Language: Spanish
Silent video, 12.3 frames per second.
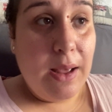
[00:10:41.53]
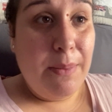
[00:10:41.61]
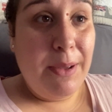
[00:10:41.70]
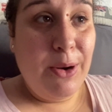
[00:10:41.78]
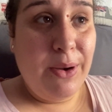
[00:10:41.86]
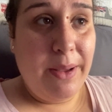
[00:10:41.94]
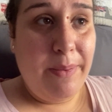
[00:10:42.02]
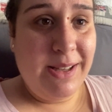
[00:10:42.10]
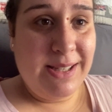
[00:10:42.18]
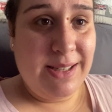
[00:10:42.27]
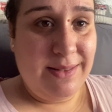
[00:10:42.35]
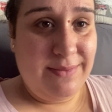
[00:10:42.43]
Pero ¿qué
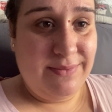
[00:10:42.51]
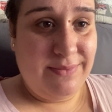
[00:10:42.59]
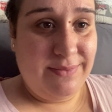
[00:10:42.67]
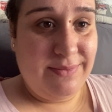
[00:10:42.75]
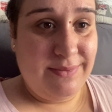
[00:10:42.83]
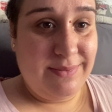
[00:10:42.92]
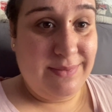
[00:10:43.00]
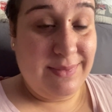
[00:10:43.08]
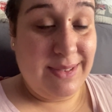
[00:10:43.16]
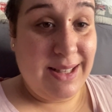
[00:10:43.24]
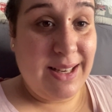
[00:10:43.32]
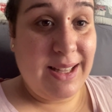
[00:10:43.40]
pasa?
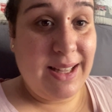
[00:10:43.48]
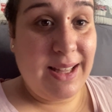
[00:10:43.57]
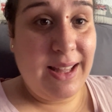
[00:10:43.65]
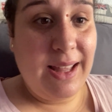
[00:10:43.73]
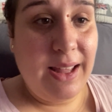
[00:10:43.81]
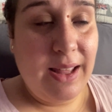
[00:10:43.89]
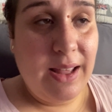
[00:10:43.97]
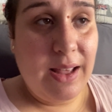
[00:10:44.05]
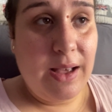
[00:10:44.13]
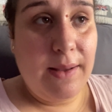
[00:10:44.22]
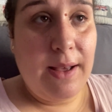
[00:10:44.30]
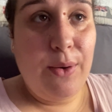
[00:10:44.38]
Que
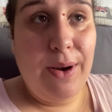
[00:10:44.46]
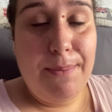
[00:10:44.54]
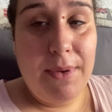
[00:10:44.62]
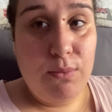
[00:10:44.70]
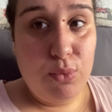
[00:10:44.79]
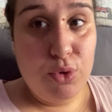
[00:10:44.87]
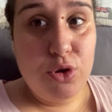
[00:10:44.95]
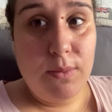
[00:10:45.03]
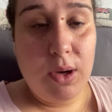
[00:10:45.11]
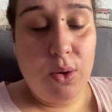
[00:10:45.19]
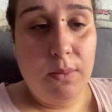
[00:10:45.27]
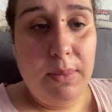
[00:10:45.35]
ahora me es mucho
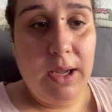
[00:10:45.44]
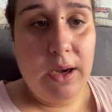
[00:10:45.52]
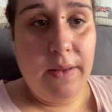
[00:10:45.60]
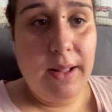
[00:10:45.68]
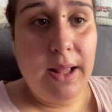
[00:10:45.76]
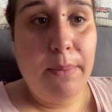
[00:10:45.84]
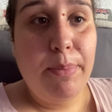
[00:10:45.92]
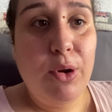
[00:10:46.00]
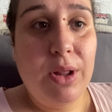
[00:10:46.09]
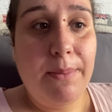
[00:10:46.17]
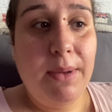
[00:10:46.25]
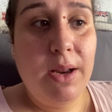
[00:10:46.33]
más complicado editar,
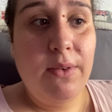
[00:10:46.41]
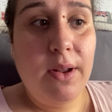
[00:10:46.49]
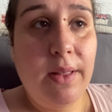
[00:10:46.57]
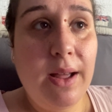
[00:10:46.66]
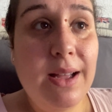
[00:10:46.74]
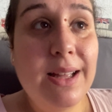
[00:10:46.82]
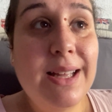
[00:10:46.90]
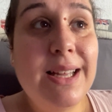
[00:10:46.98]
pero también es verdad